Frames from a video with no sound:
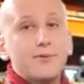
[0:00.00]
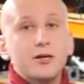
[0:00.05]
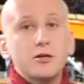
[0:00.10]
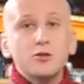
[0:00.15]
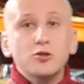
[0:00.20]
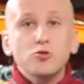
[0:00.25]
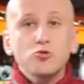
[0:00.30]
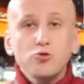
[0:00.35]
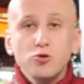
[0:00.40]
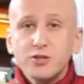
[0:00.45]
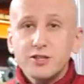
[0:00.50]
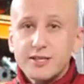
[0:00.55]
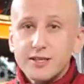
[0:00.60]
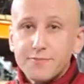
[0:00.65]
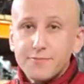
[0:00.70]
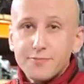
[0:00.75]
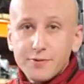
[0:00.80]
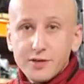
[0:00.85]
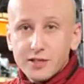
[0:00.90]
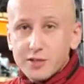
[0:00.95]

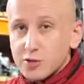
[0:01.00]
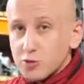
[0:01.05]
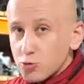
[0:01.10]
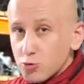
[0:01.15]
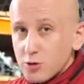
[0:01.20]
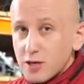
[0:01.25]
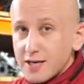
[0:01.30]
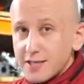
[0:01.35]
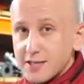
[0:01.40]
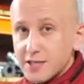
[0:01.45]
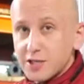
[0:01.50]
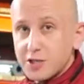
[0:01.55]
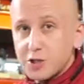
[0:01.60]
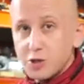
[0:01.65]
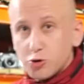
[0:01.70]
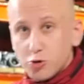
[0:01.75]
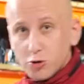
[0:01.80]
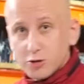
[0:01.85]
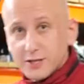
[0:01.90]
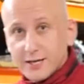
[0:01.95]
образуется пыль с угольных
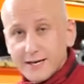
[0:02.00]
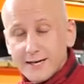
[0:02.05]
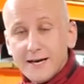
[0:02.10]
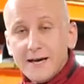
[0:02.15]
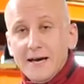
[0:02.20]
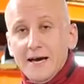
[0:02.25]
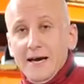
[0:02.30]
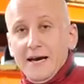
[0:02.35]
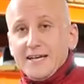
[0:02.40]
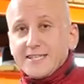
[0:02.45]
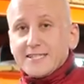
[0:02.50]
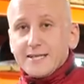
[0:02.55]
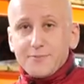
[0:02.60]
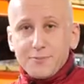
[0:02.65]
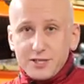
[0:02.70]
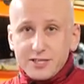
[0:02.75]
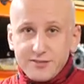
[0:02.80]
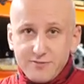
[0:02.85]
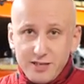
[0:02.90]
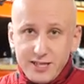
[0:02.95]
щеток.
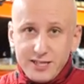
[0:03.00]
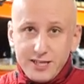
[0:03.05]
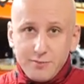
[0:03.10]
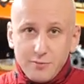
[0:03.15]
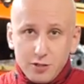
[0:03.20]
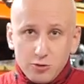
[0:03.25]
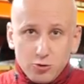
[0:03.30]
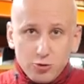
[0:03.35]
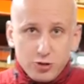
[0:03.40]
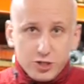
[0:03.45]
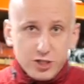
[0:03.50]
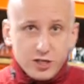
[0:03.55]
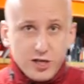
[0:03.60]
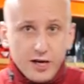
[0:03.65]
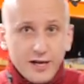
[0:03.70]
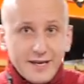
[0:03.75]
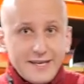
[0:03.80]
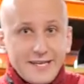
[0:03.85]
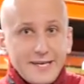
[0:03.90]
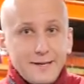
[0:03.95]
Сопротивление
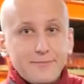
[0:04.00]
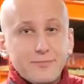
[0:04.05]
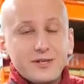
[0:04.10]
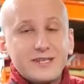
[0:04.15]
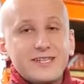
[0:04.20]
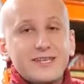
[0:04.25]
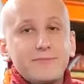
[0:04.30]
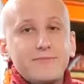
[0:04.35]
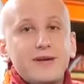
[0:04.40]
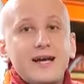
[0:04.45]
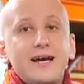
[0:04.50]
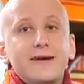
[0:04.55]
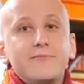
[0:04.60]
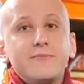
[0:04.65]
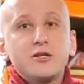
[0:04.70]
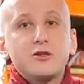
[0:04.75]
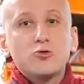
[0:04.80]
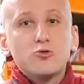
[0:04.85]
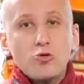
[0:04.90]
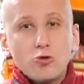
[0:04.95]
моторчика и
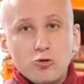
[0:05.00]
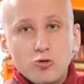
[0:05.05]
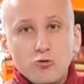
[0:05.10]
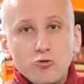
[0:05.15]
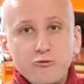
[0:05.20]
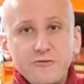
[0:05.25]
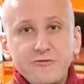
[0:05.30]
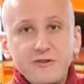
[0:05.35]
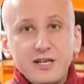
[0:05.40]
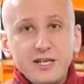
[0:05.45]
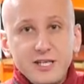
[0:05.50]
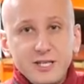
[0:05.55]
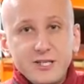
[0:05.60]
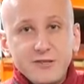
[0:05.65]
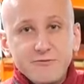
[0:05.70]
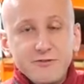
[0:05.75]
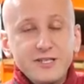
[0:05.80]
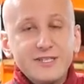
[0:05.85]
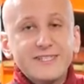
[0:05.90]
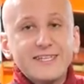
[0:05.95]
потребляемый ток
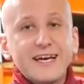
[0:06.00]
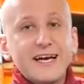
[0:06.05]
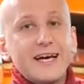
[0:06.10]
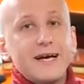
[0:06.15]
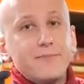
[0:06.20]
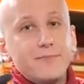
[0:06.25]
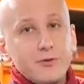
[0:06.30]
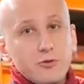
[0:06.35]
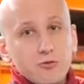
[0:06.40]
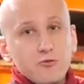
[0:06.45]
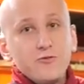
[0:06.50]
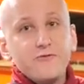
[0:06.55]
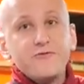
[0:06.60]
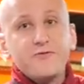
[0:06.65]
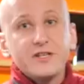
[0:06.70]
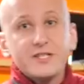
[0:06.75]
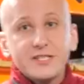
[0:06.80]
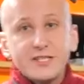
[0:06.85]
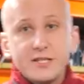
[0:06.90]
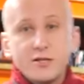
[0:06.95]
увеличивается, ЭБУ
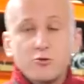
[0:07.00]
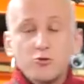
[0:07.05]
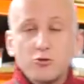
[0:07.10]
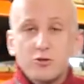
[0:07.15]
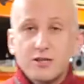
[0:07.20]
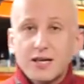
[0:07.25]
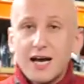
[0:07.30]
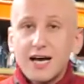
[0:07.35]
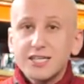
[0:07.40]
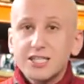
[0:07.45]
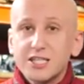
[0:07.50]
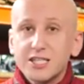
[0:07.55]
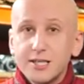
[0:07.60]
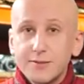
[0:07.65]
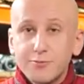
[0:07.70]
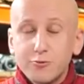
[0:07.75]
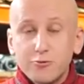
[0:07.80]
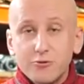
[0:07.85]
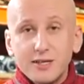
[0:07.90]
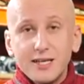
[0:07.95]
фиксирует
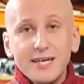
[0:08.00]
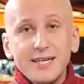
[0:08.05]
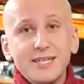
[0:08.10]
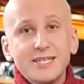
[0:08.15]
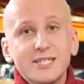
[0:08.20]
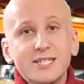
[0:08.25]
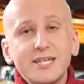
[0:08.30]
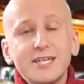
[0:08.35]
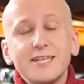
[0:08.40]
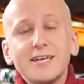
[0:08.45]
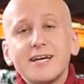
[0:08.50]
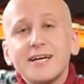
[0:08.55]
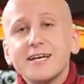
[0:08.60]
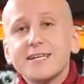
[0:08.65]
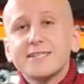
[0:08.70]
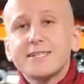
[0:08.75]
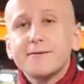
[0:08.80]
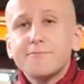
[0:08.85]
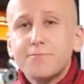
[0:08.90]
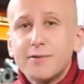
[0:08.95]
ошибку. Для решения
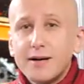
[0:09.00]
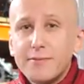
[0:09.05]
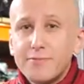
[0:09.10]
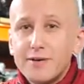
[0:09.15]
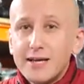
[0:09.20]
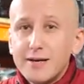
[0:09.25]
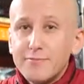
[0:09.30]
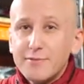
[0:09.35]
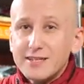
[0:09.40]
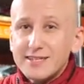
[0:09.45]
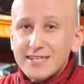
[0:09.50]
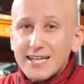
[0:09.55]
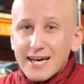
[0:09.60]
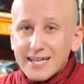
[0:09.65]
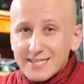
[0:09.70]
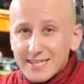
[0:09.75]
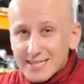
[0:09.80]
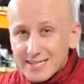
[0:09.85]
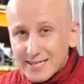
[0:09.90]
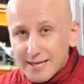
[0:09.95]
этой проблемы
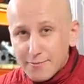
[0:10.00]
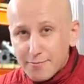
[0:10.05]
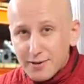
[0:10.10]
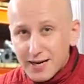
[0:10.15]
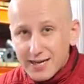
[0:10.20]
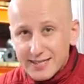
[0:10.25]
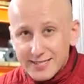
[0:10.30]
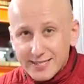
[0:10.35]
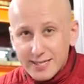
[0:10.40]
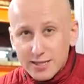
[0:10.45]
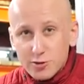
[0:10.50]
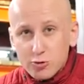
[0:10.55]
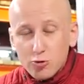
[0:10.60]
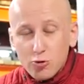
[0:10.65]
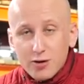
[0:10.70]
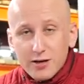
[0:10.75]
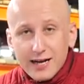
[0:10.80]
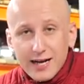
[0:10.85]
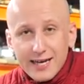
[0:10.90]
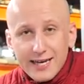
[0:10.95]
надо добраться
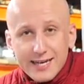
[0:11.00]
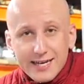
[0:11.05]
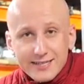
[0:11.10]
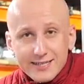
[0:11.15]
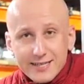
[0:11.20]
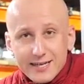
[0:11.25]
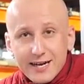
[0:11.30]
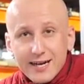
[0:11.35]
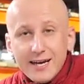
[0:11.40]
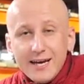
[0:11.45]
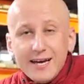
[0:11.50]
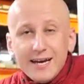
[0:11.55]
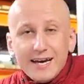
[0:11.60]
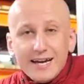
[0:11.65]
до коллектора